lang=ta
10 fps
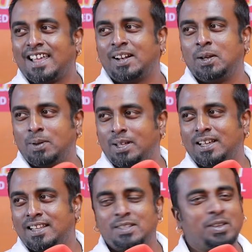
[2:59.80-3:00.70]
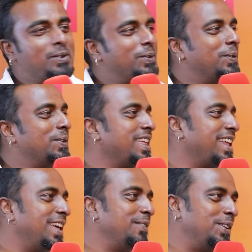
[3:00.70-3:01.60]
கண்டிப்பாக இருக்க தான் செய்யும் என்
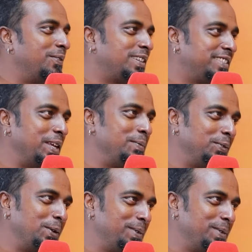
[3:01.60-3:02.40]
லைஃப்லேயே ஃபஸ்ட் டைம் இவ்வளோ